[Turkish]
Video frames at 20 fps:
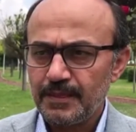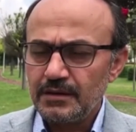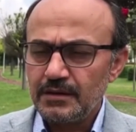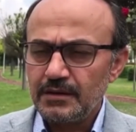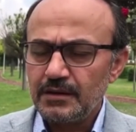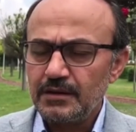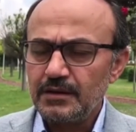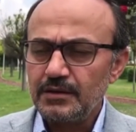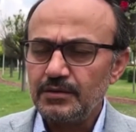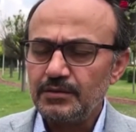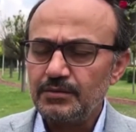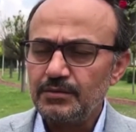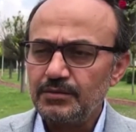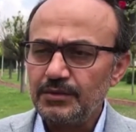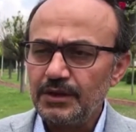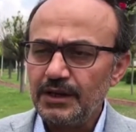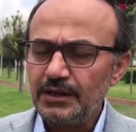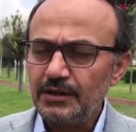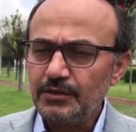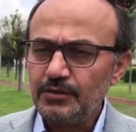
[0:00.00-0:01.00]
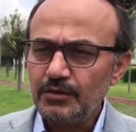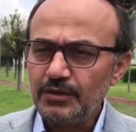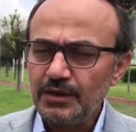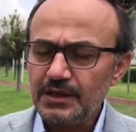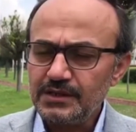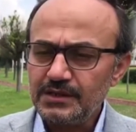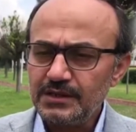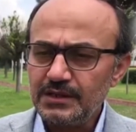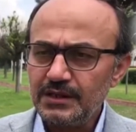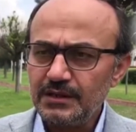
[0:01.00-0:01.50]
E, yani
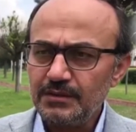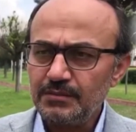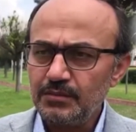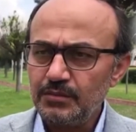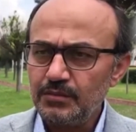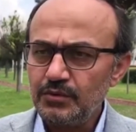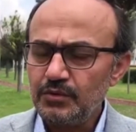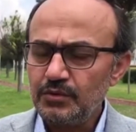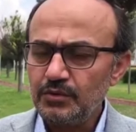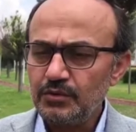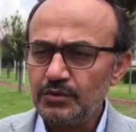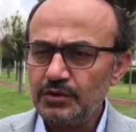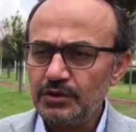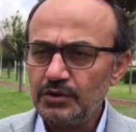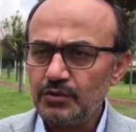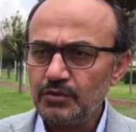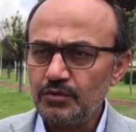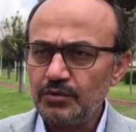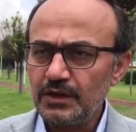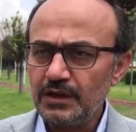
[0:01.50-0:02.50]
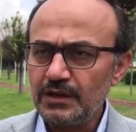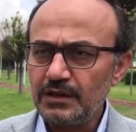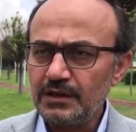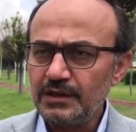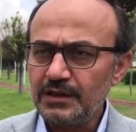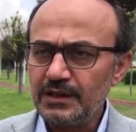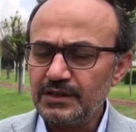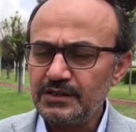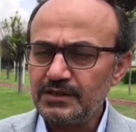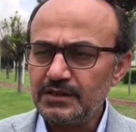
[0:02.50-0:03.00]
dolayısıyla bu e, kuraklık
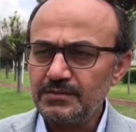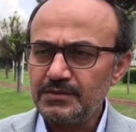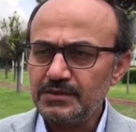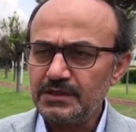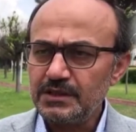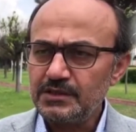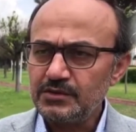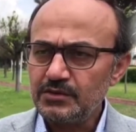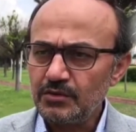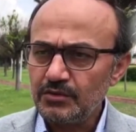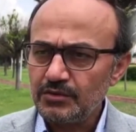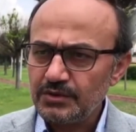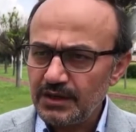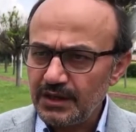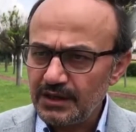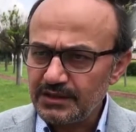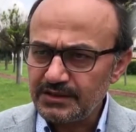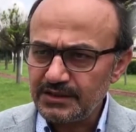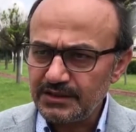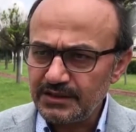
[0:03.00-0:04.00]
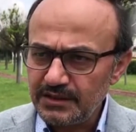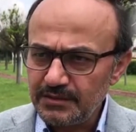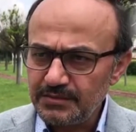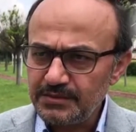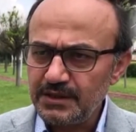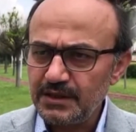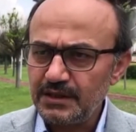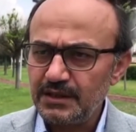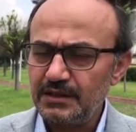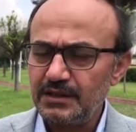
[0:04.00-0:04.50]
geçtiğimiz yıl çok daha ciddi bir
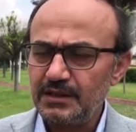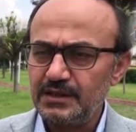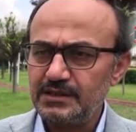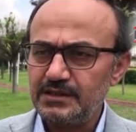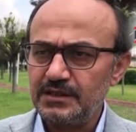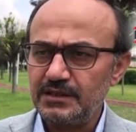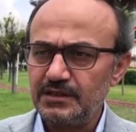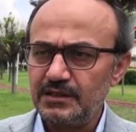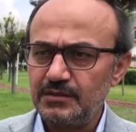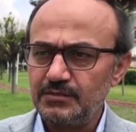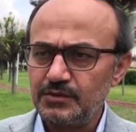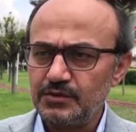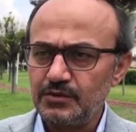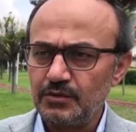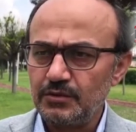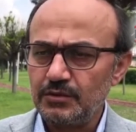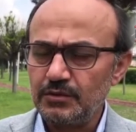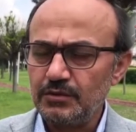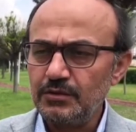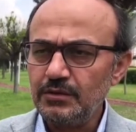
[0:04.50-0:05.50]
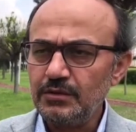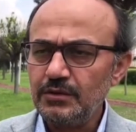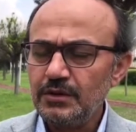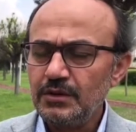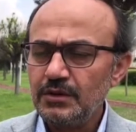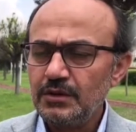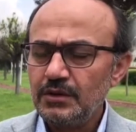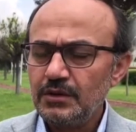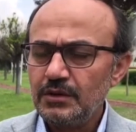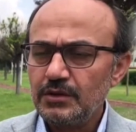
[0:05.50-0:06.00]
şekilde hissedilmiş oldu.
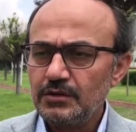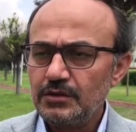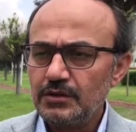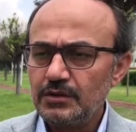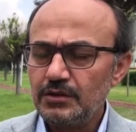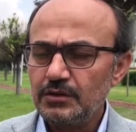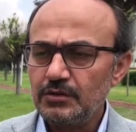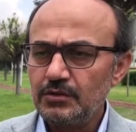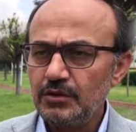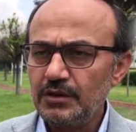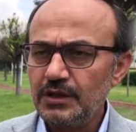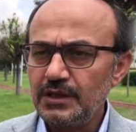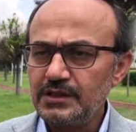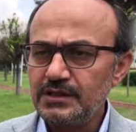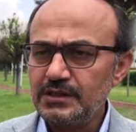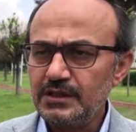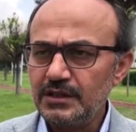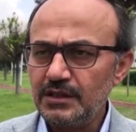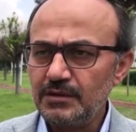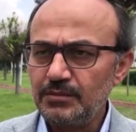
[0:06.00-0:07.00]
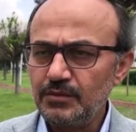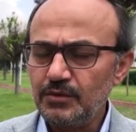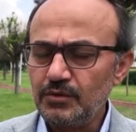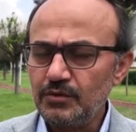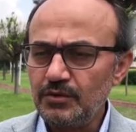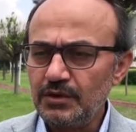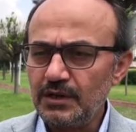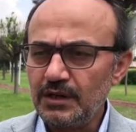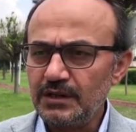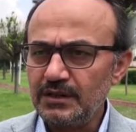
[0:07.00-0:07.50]
Dolayısıyla bu
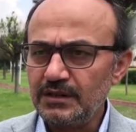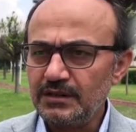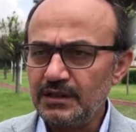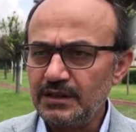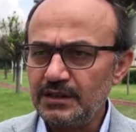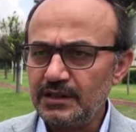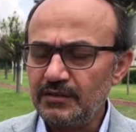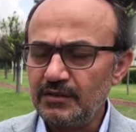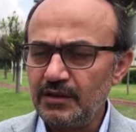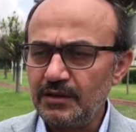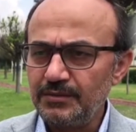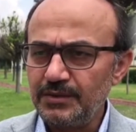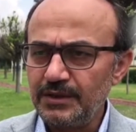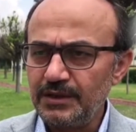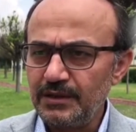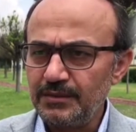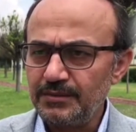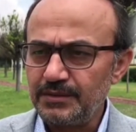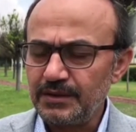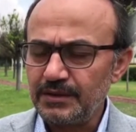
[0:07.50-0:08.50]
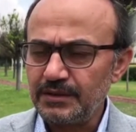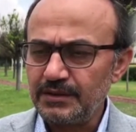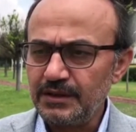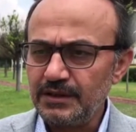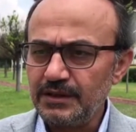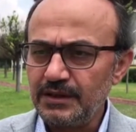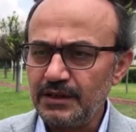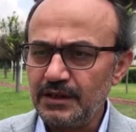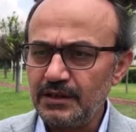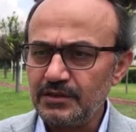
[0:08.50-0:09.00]
kuraklığın da devamıyla birlikte
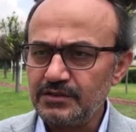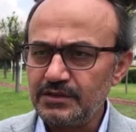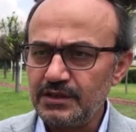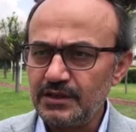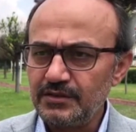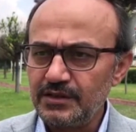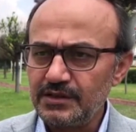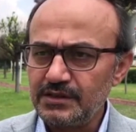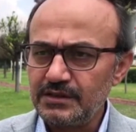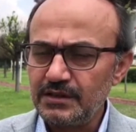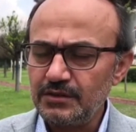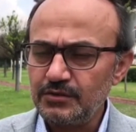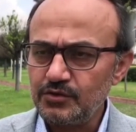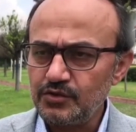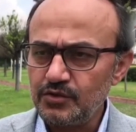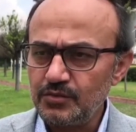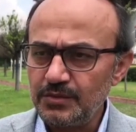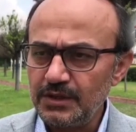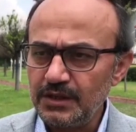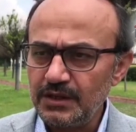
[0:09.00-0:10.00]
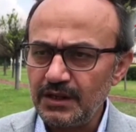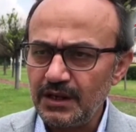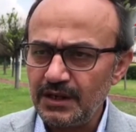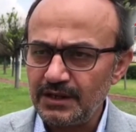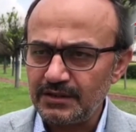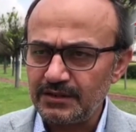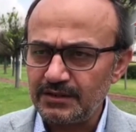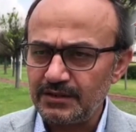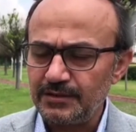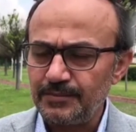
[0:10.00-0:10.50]
yeraltı seviyesinde düşümler
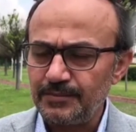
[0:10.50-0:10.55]
arttı.